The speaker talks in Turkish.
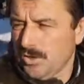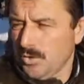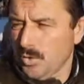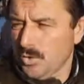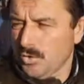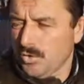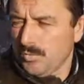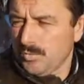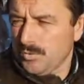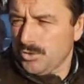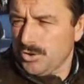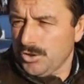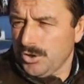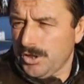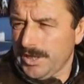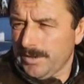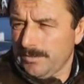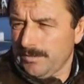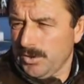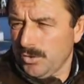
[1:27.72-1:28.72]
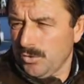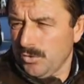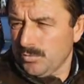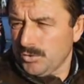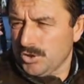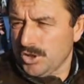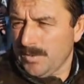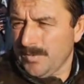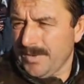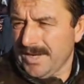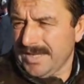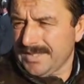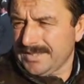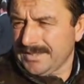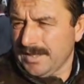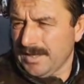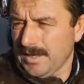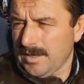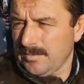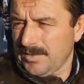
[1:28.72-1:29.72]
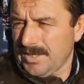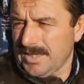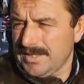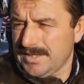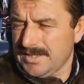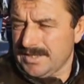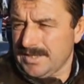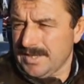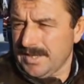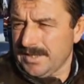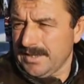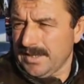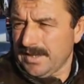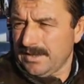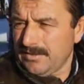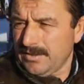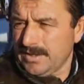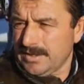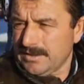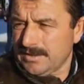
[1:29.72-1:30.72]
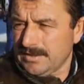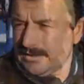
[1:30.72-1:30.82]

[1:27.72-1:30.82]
Okumuş, öğretmen olmuş ama atanamayan insanlar var.